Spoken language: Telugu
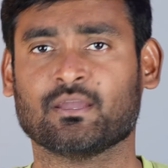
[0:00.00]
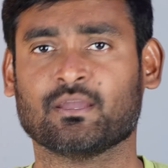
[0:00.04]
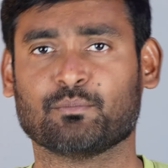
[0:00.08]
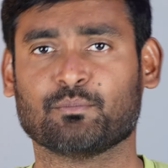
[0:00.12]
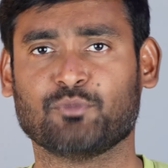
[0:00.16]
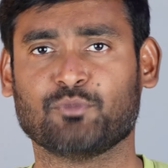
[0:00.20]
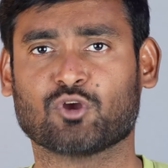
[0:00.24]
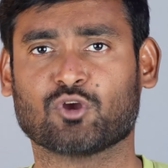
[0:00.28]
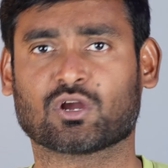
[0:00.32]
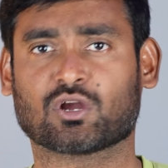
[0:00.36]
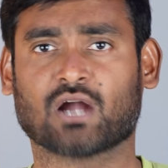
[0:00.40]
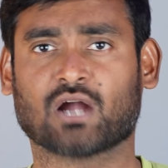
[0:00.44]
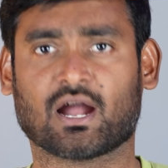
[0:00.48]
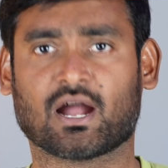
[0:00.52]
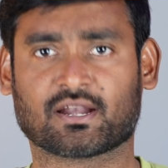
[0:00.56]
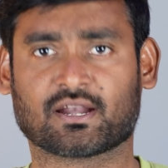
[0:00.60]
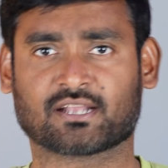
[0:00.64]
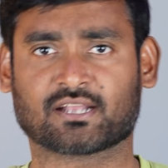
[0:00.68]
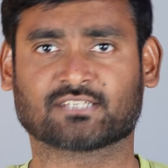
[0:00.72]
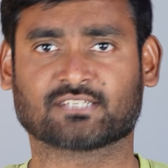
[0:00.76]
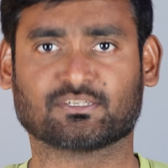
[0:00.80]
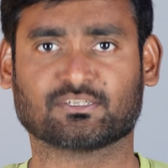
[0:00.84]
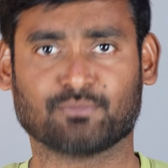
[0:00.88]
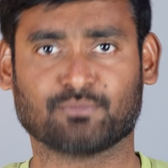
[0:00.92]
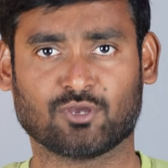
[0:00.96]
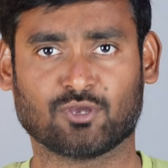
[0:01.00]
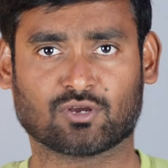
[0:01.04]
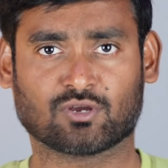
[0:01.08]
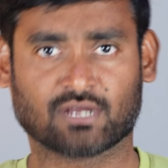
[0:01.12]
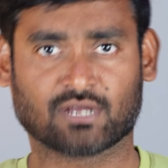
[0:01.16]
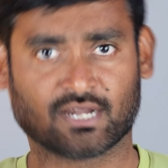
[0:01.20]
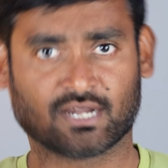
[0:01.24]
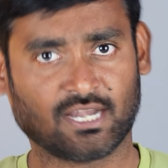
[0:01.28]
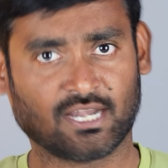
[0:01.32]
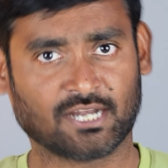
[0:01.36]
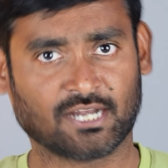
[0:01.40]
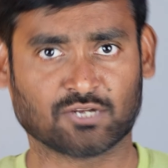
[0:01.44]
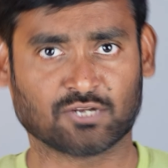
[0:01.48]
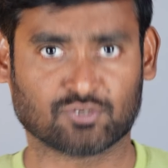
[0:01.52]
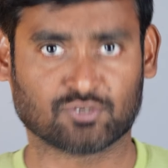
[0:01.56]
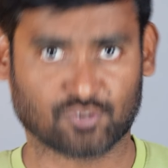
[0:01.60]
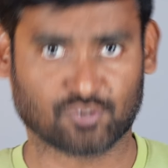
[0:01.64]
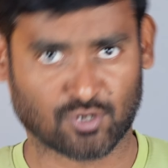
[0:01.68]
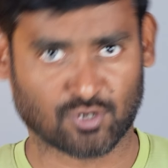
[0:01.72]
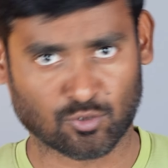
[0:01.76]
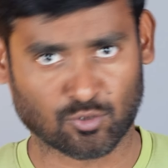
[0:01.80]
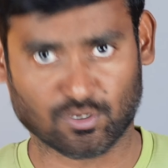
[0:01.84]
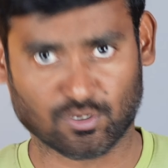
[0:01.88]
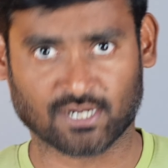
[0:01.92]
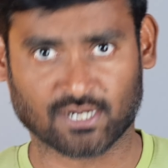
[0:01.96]
మీ యొక్క అడ్రస్ మీ యొక్క రిలేటివ్స్
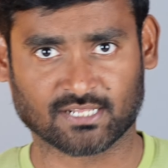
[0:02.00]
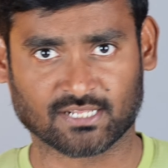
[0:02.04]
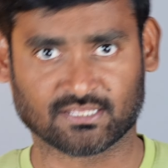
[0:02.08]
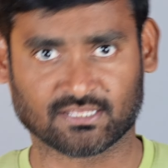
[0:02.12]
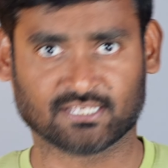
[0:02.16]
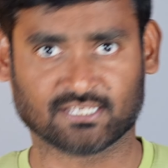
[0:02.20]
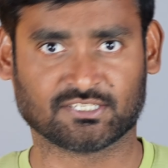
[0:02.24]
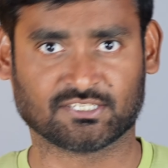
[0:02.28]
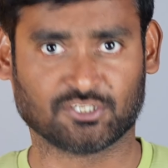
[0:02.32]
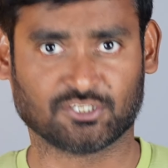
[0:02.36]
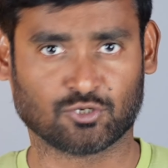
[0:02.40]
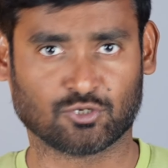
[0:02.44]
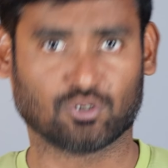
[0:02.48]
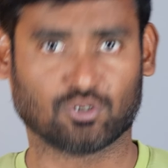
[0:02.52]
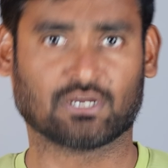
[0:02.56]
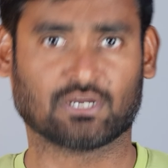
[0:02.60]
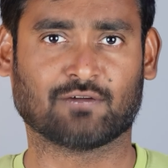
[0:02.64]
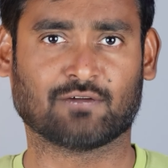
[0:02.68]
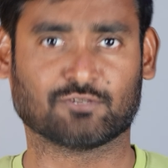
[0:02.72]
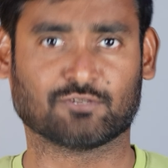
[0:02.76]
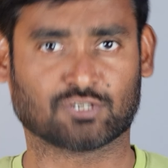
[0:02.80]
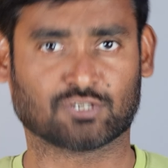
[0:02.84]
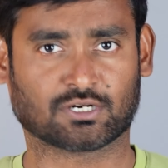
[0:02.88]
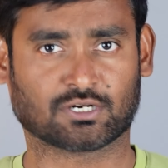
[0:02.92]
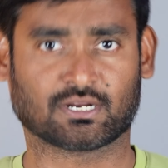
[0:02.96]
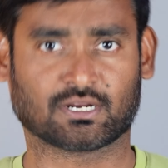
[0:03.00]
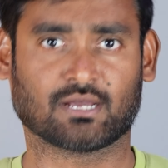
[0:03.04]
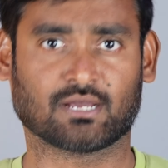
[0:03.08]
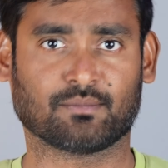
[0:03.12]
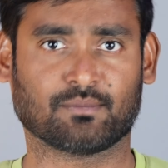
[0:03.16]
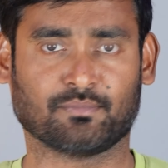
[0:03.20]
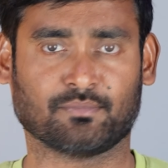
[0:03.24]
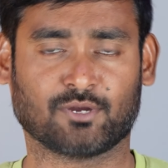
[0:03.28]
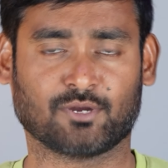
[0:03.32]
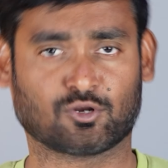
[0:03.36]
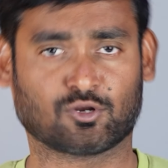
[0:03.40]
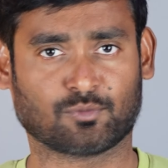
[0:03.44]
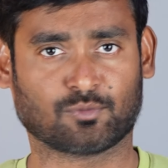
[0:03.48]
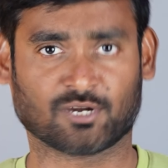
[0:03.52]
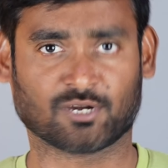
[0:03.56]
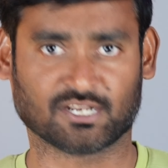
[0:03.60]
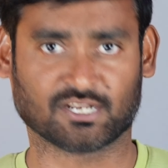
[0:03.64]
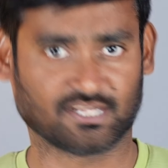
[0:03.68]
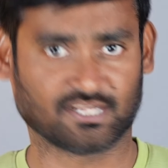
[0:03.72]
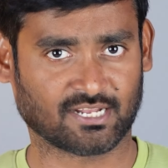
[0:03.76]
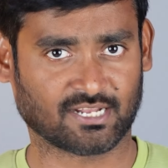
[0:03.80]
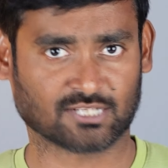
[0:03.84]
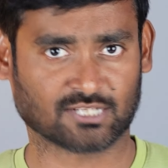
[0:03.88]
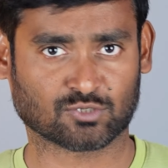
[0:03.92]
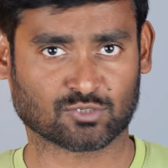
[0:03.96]
ఎవరైనా ఉన్నట్టయితే సిటీలో కావచ్చు అక్కడ మెట్రోపాలిటన్
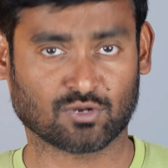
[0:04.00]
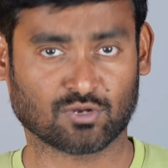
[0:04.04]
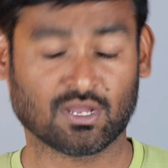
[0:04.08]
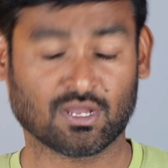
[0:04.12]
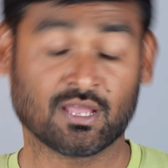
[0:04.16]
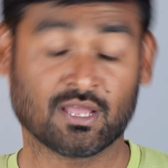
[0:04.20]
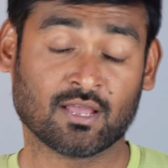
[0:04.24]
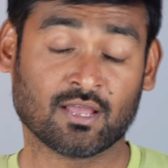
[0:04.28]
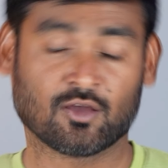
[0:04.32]
ఏరియాస్లో